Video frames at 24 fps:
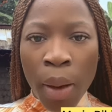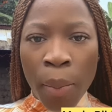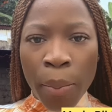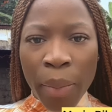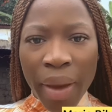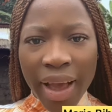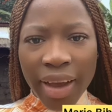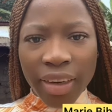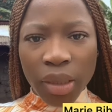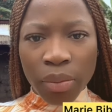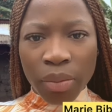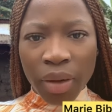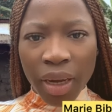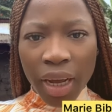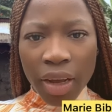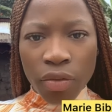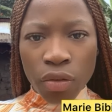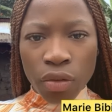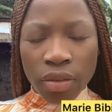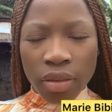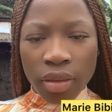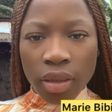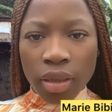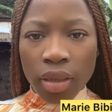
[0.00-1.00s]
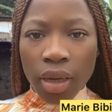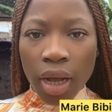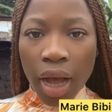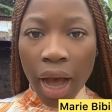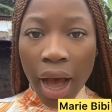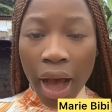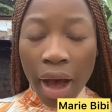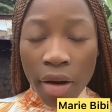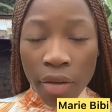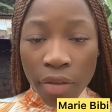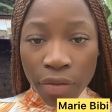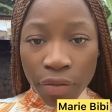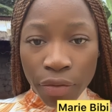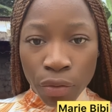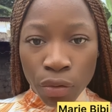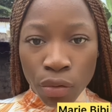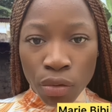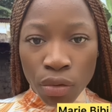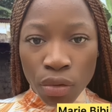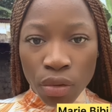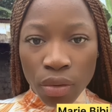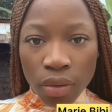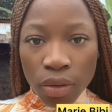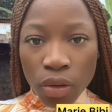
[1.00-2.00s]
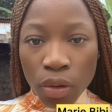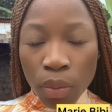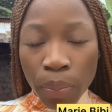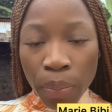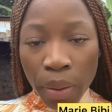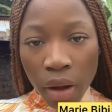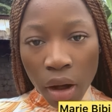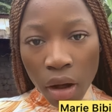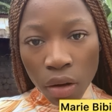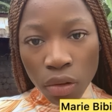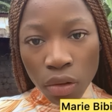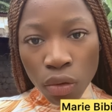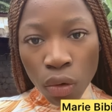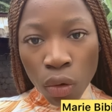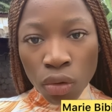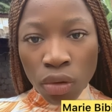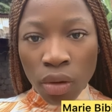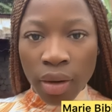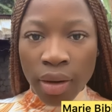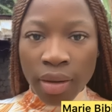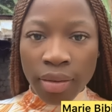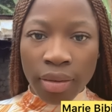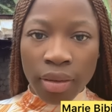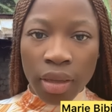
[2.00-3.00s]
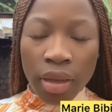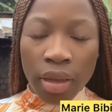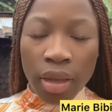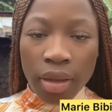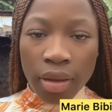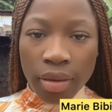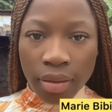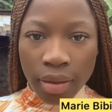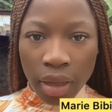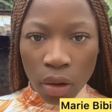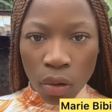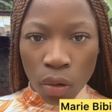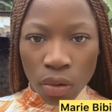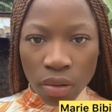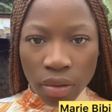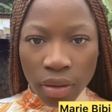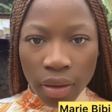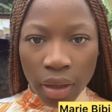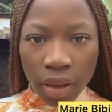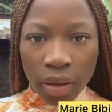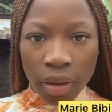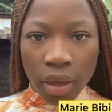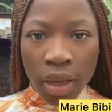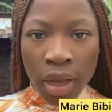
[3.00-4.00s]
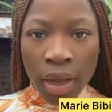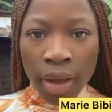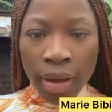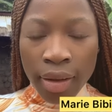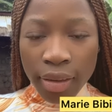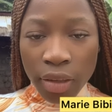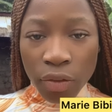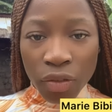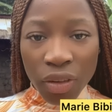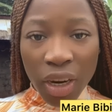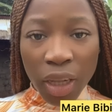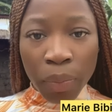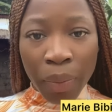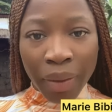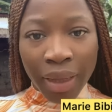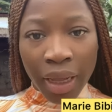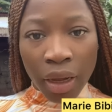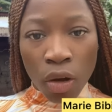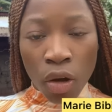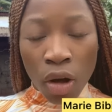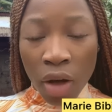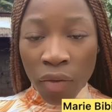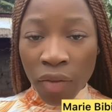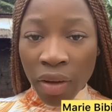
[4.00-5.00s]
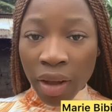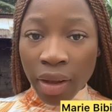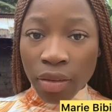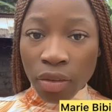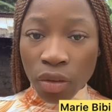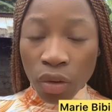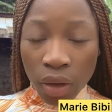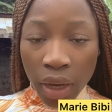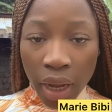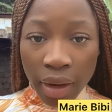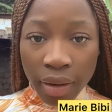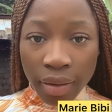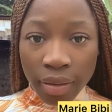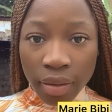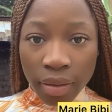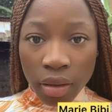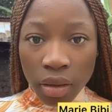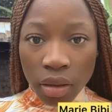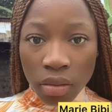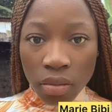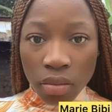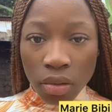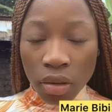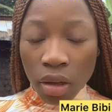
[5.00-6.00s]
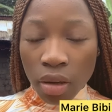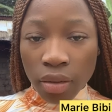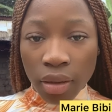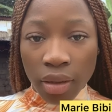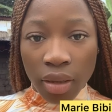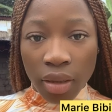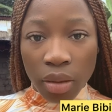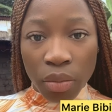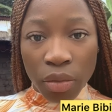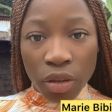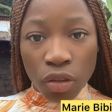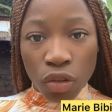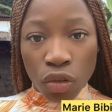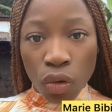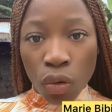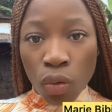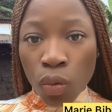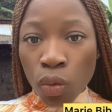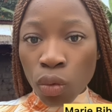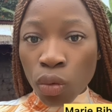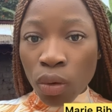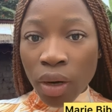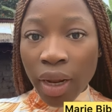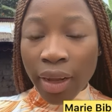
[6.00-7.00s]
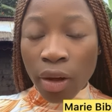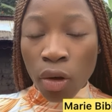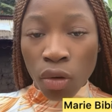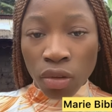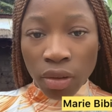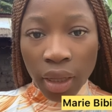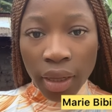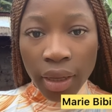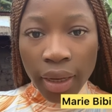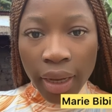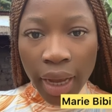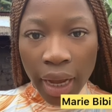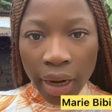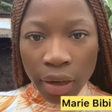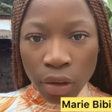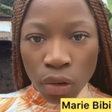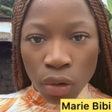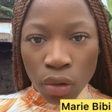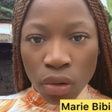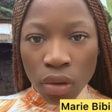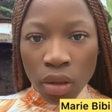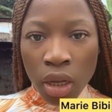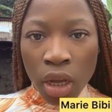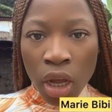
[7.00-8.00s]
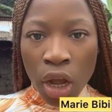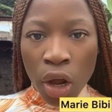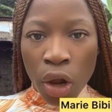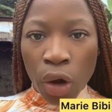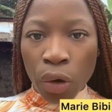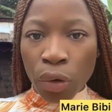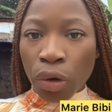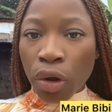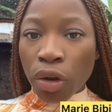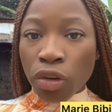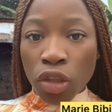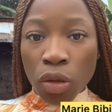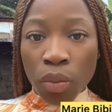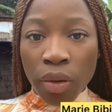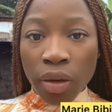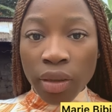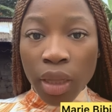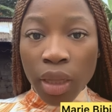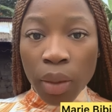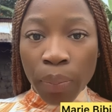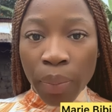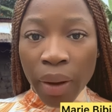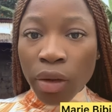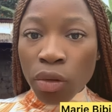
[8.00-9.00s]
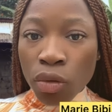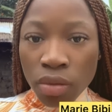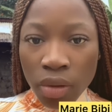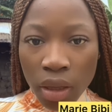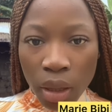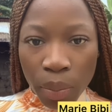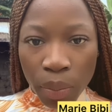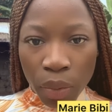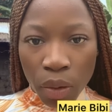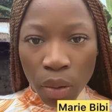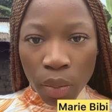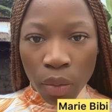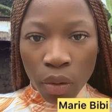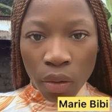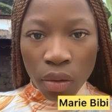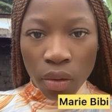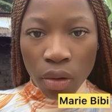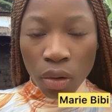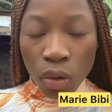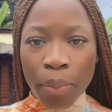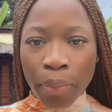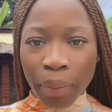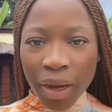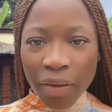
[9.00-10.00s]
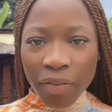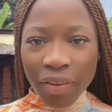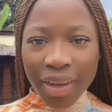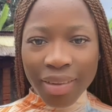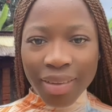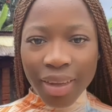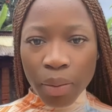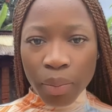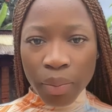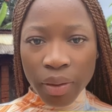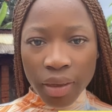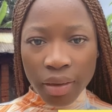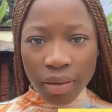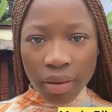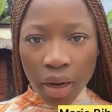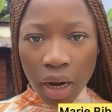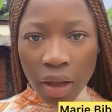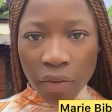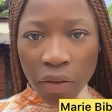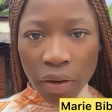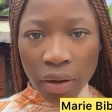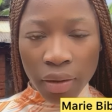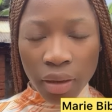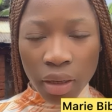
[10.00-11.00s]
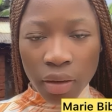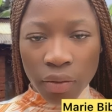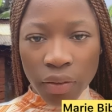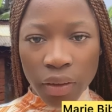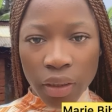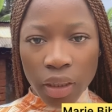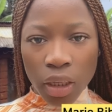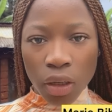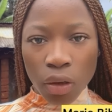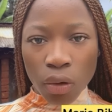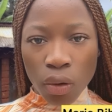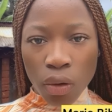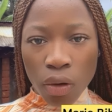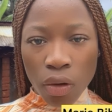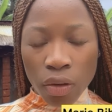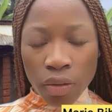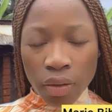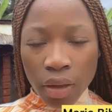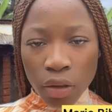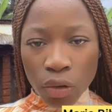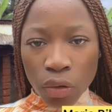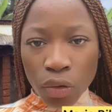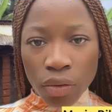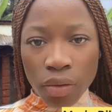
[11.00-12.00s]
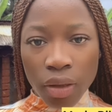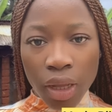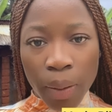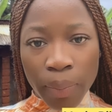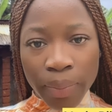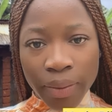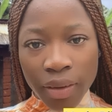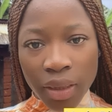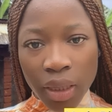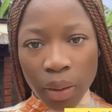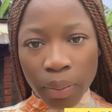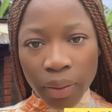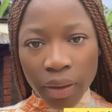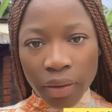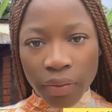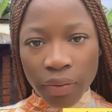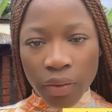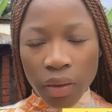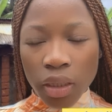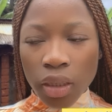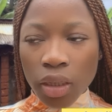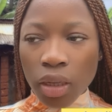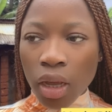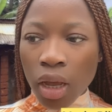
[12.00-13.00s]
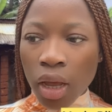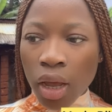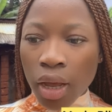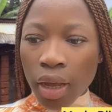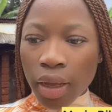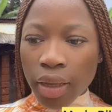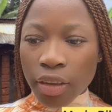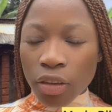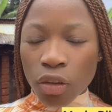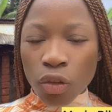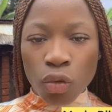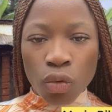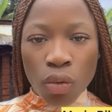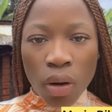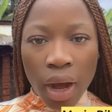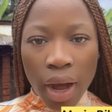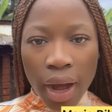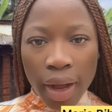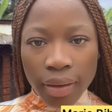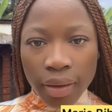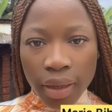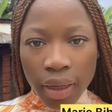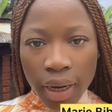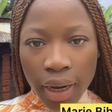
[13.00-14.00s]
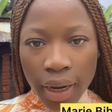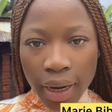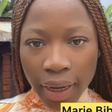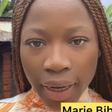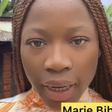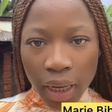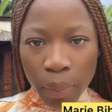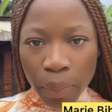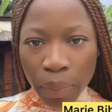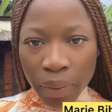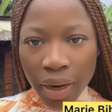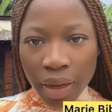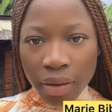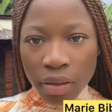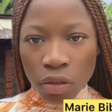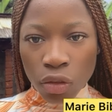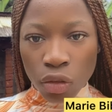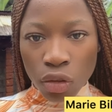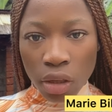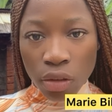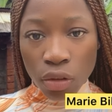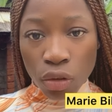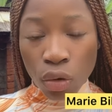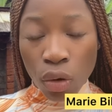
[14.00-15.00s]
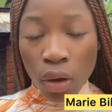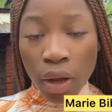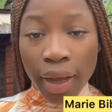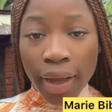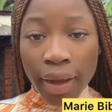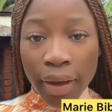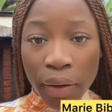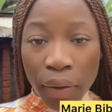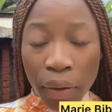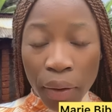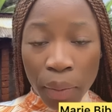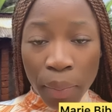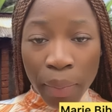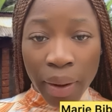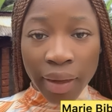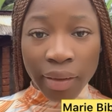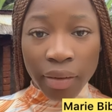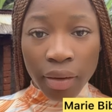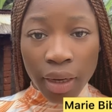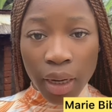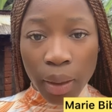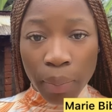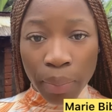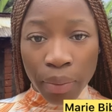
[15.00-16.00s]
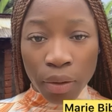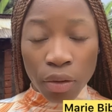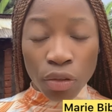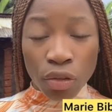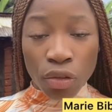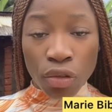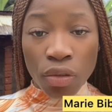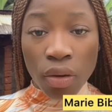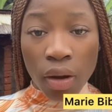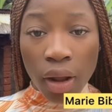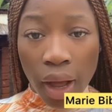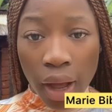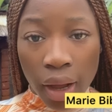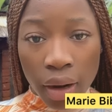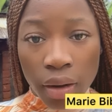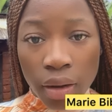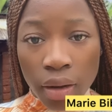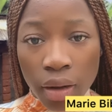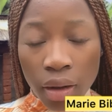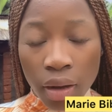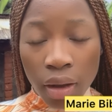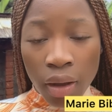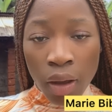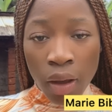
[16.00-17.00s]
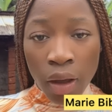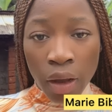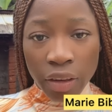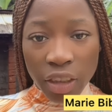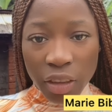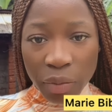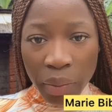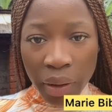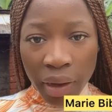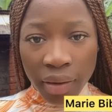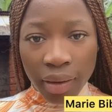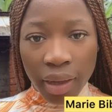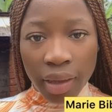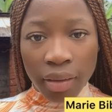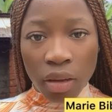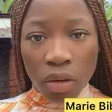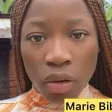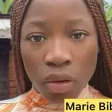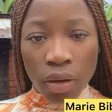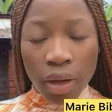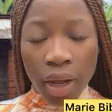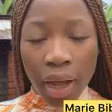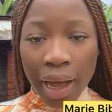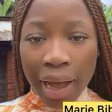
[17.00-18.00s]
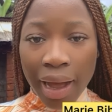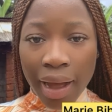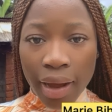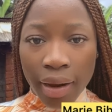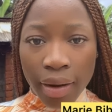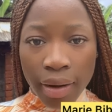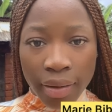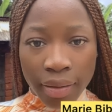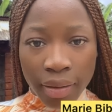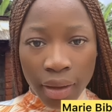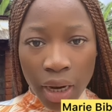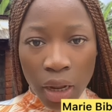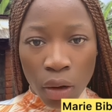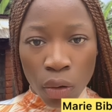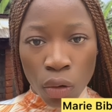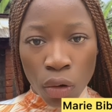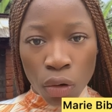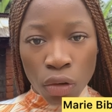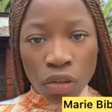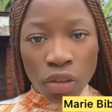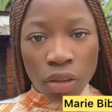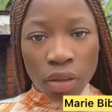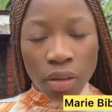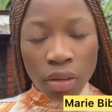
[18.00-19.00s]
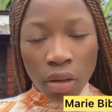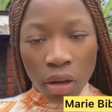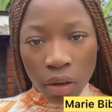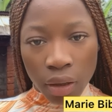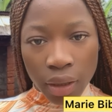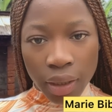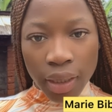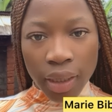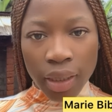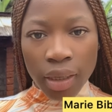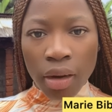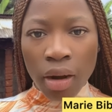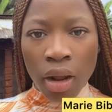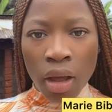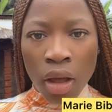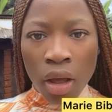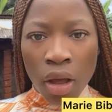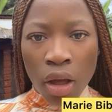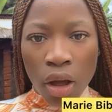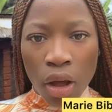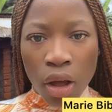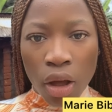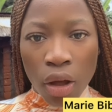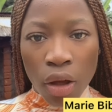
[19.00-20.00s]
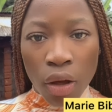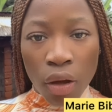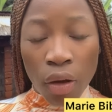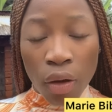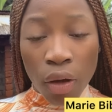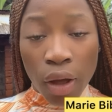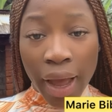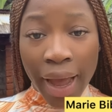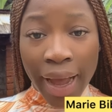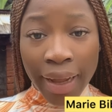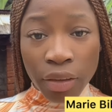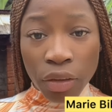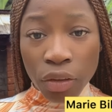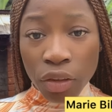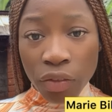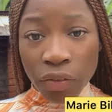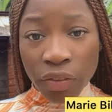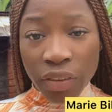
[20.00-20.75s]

Mais j'aimerais vous dire à vous de prendre ou de laisser ses conseils. Si vous n'êtes pas d'accord avec ce qu'elle dit dans ses émissions ou les conseils qu'elle donne, N'en demandez pas tout simplement. Bref les amis, c'est la fin de cette vidéo. C'était juste un petit débriefing, histoire d'éclairer un peu la situation et remettre les pendules à l'heure. J'espère que ça a été le cas. Laissez la coach tranquille. Euh, être